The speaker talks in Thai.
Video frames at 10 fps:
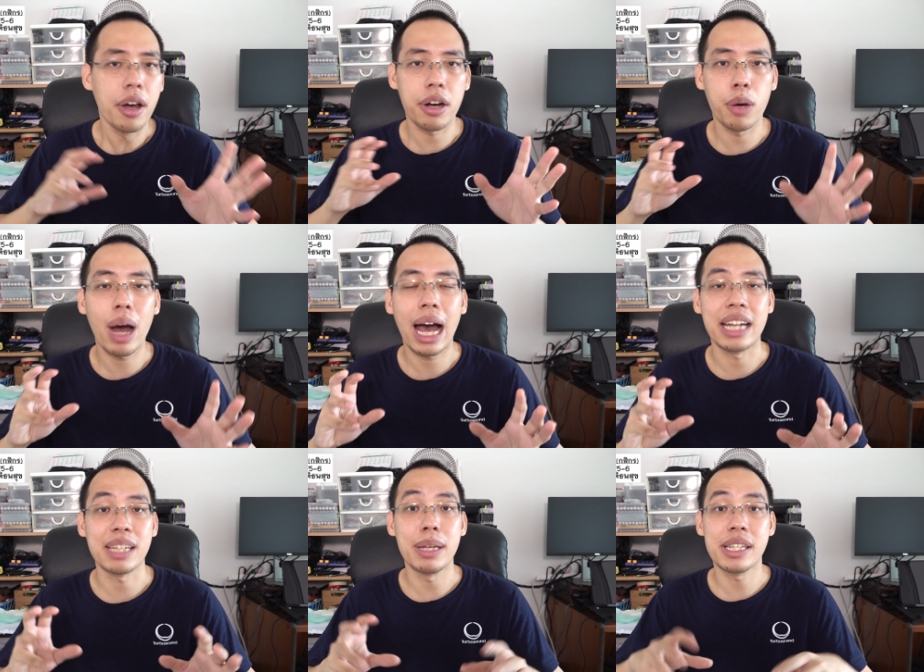หรือว่าอาจ
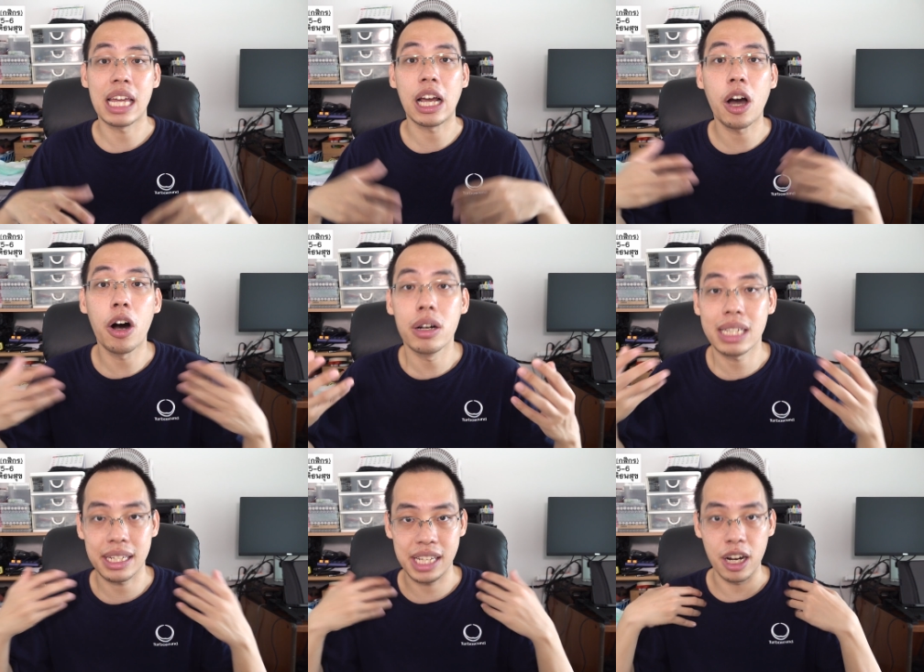จะมีเสียงกล้อง
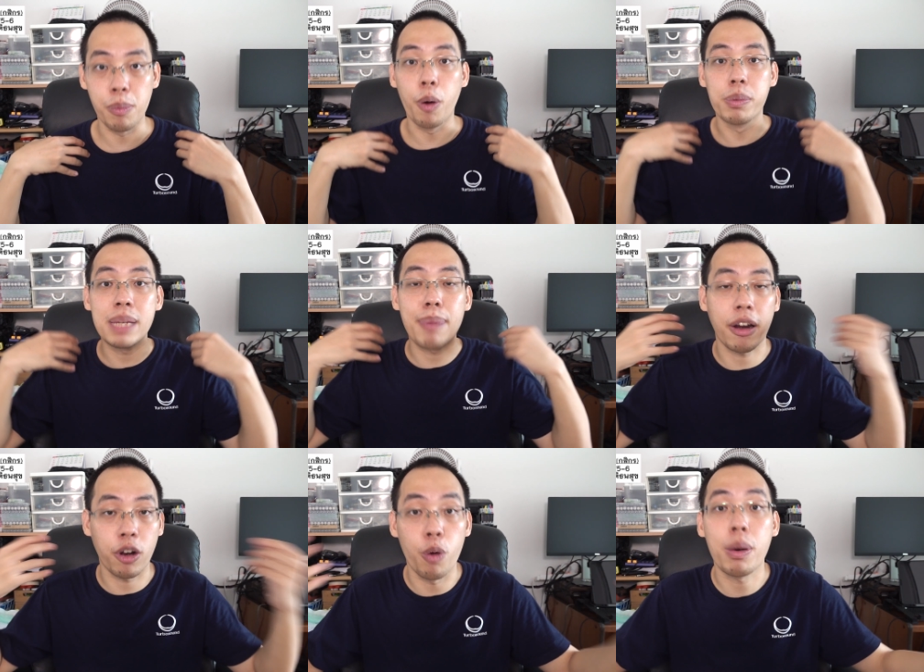จากเสียงของผมที่ไปก
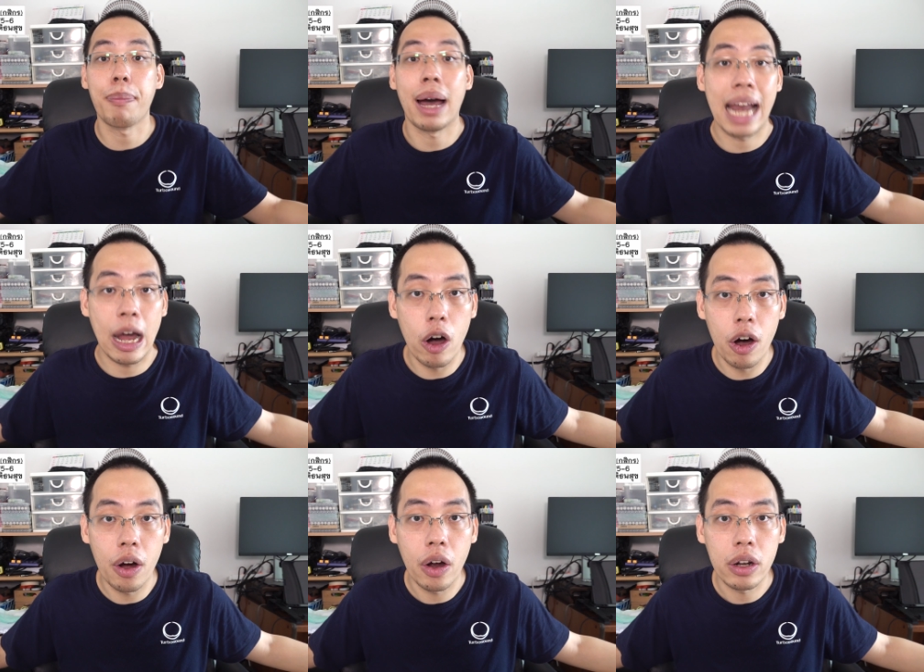ระทบกับผนังห้อ
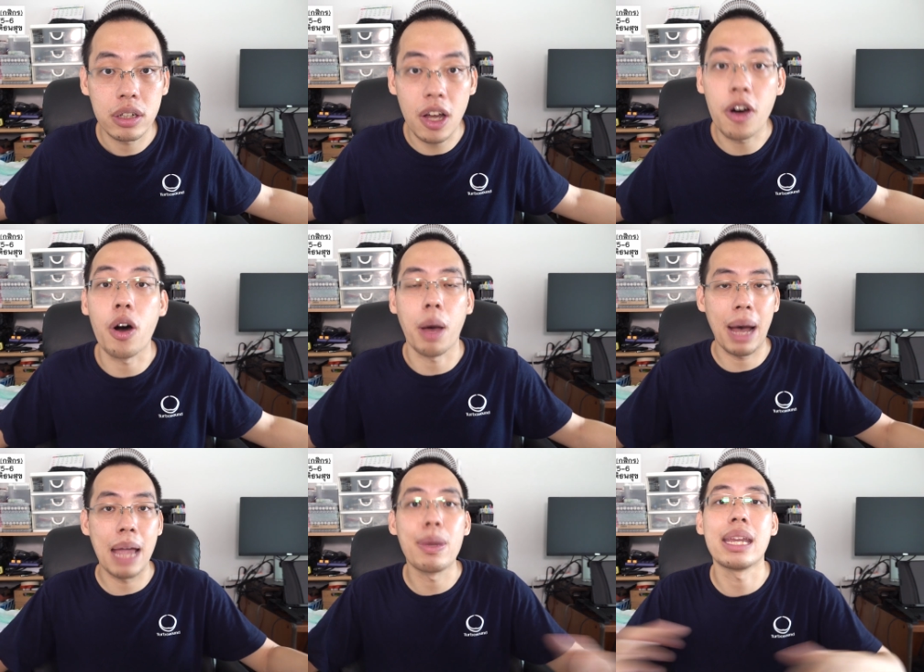ง ต้องขออ
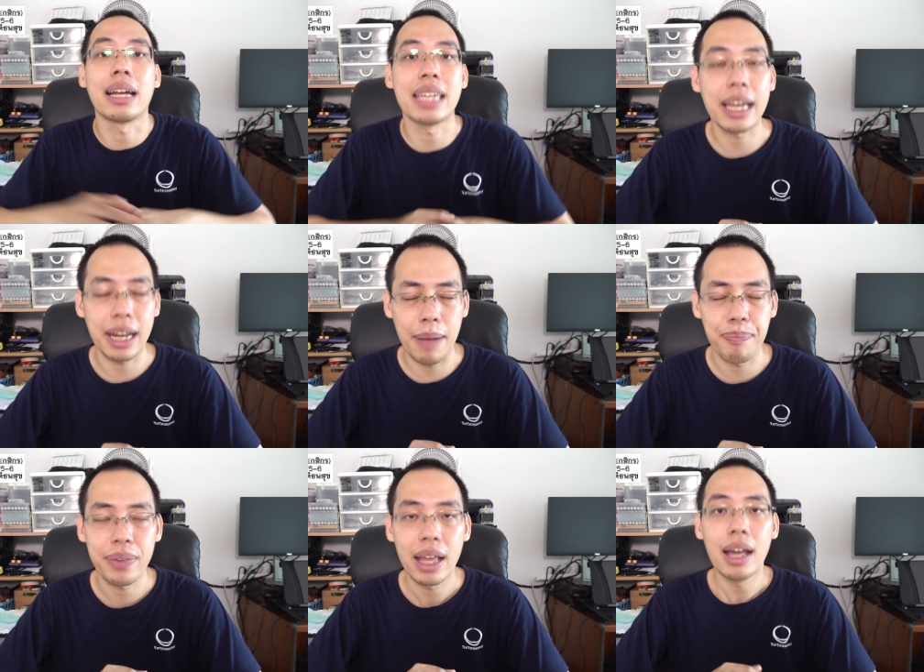ภัยเป็นอย่างยิ่งครับ
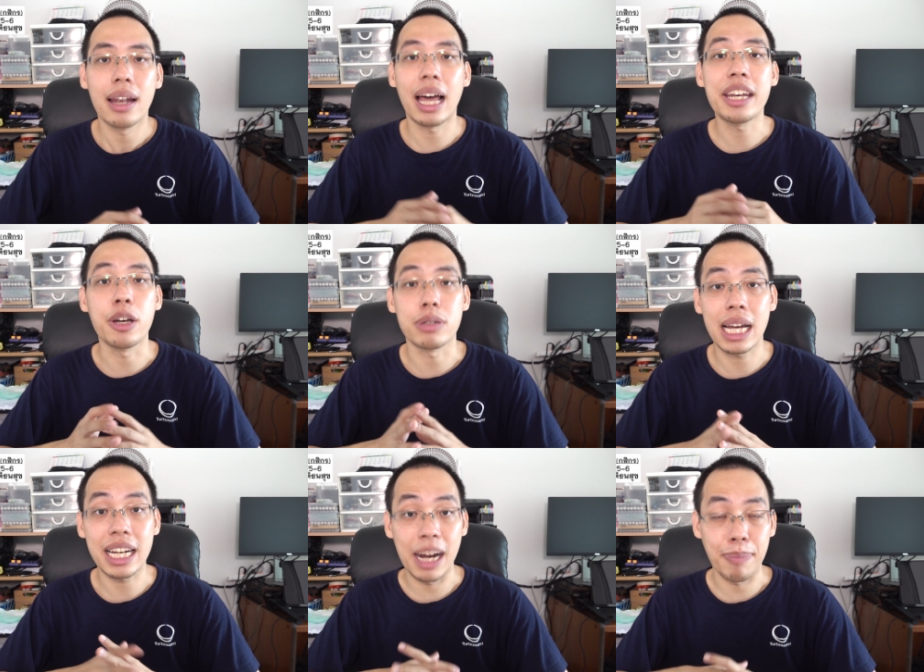และเดี๋ยวถ้า
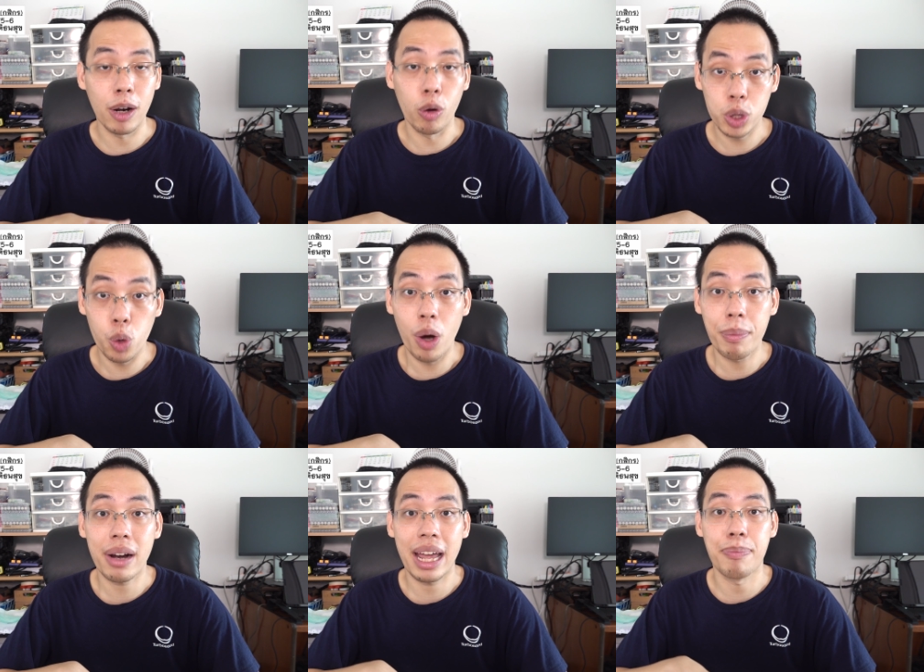เกิดมาลงตัว
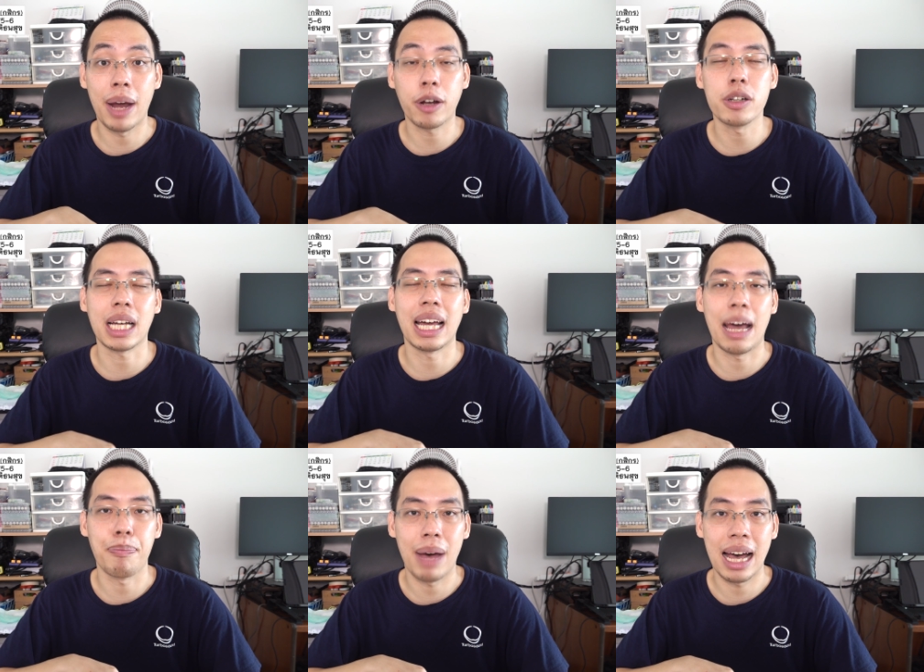เมื่อไหร่ มันก็จะกลั
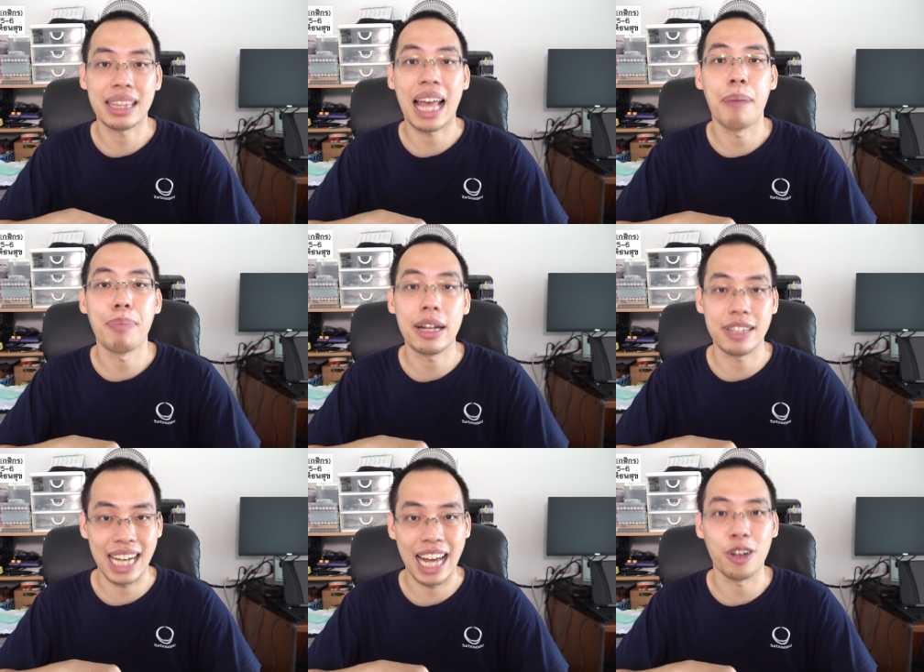บมาตามมาตร
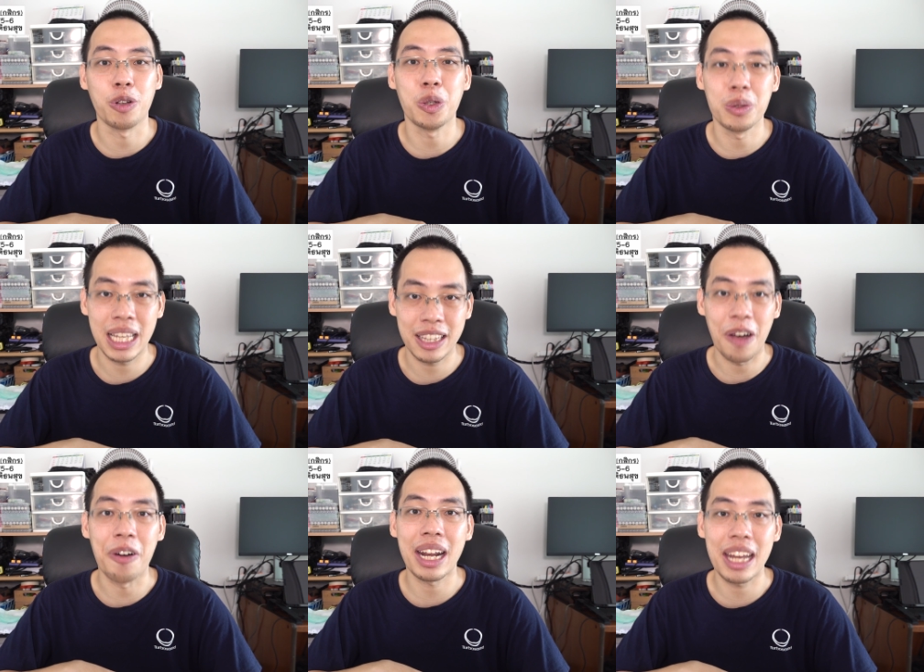ฐานของโตติงต
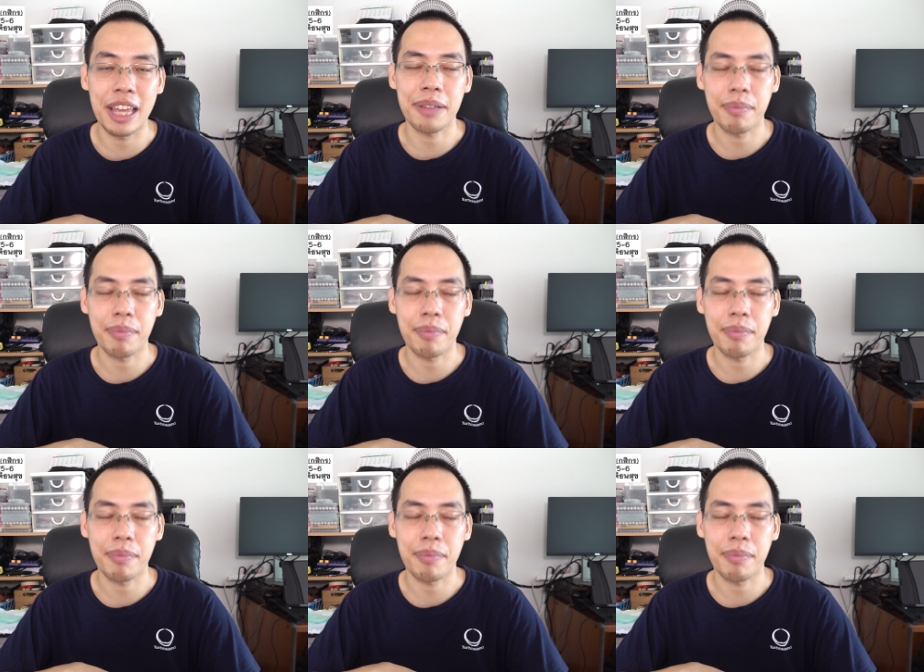องนั่นเอง